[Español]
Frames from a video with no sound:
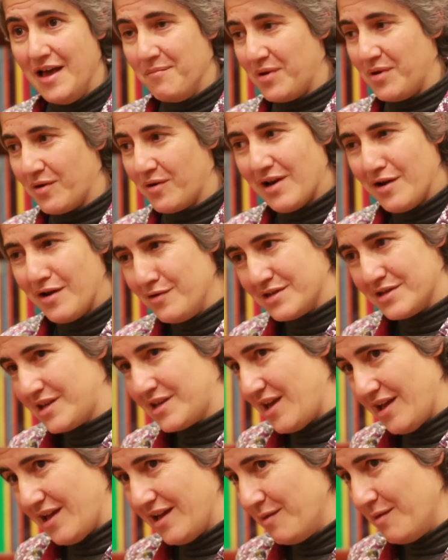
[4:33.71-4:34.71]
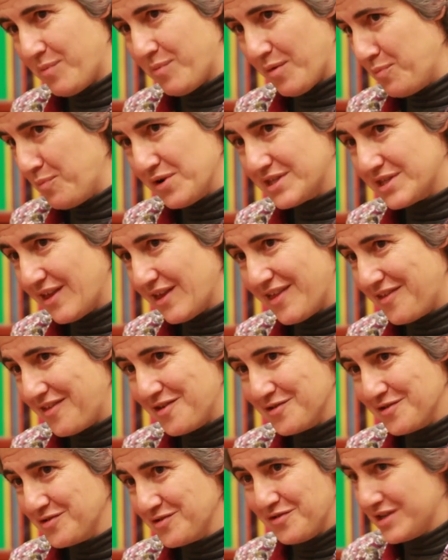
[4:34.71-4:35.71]
Pero claro, es que la propuesta de
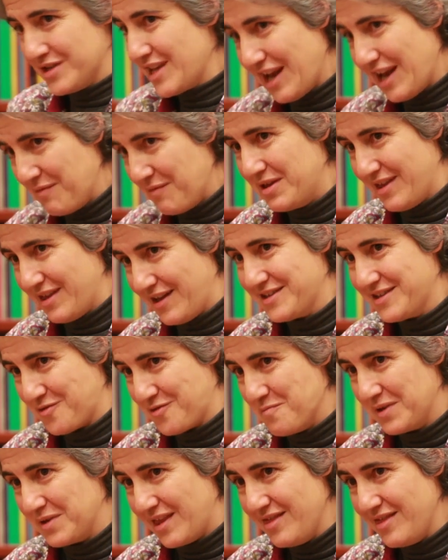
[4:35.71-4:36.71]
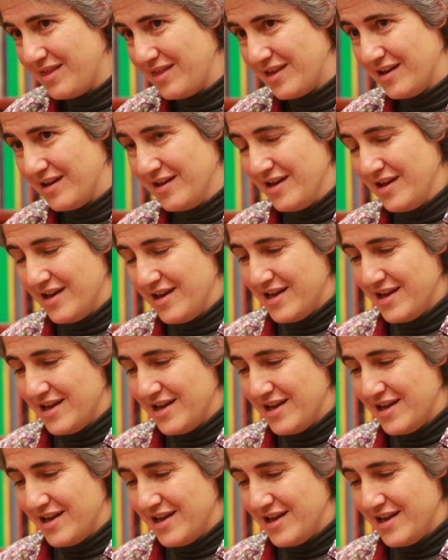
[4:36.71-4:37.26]
Dios no es que la vida es competencia,